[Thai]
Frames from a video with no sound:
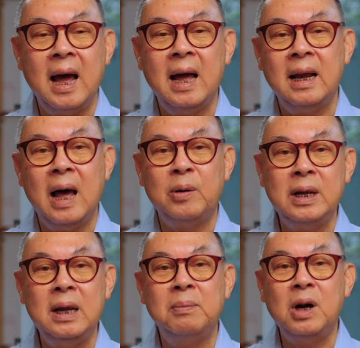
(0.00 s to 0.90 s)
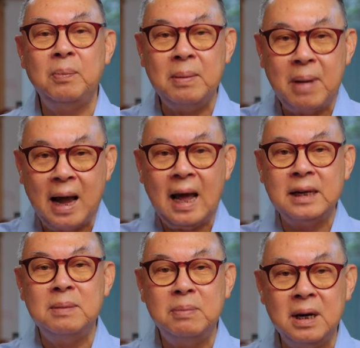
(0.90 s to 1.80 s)
นา เหล่านี้มันก็เป็นภาระ
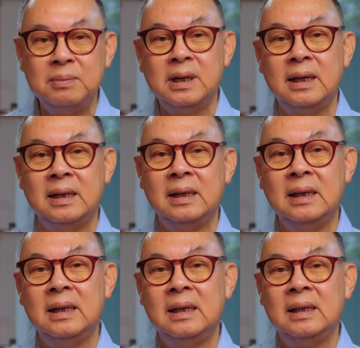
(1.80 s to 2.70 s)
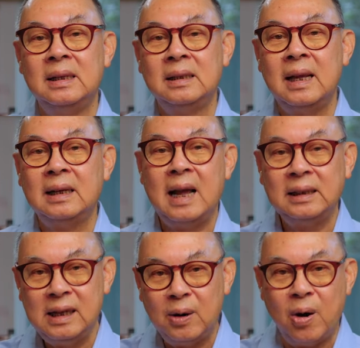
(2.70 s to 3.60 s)
ที่เพิ่มขึ้น ทั้งๆท
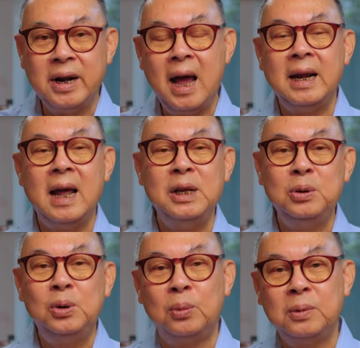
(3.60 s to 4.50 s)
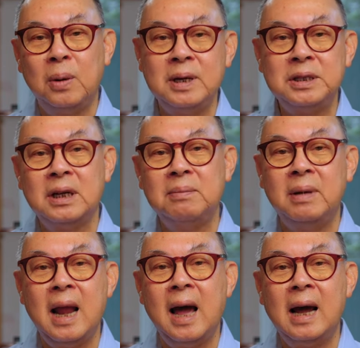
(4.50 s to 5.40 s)
ที่ก่อนหน้านั้นยุโรปก็เผชิญ
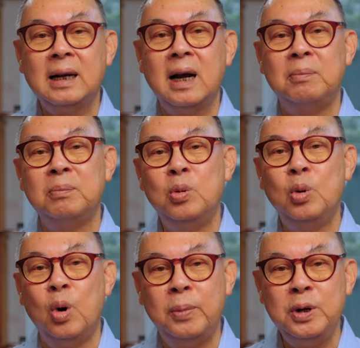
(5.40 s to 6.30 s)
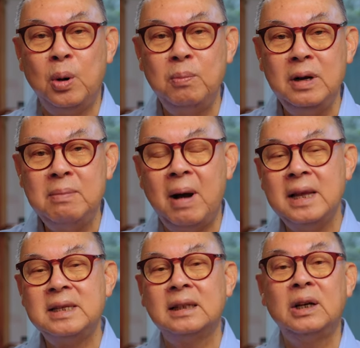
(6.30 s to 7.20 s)
ปัญหากับผู้อพยพลี้ภั
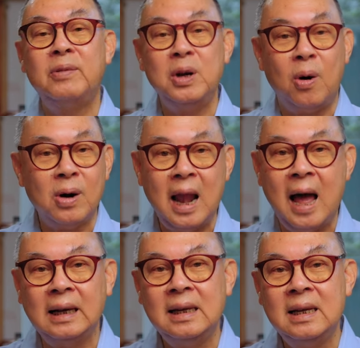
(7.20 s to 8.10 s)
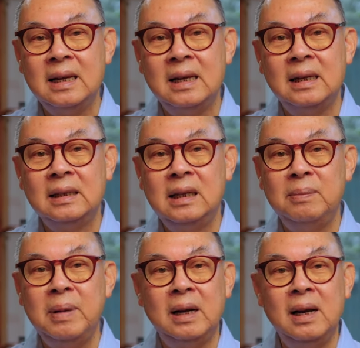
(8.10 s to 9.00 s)
ยจากตะวันออกกลาง ที่
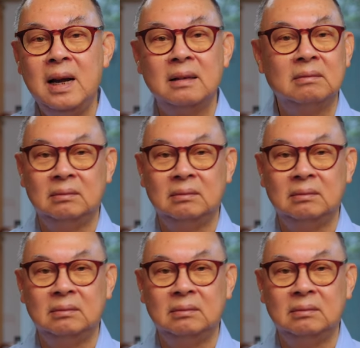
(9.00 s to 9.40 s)
เป็นเรื่อง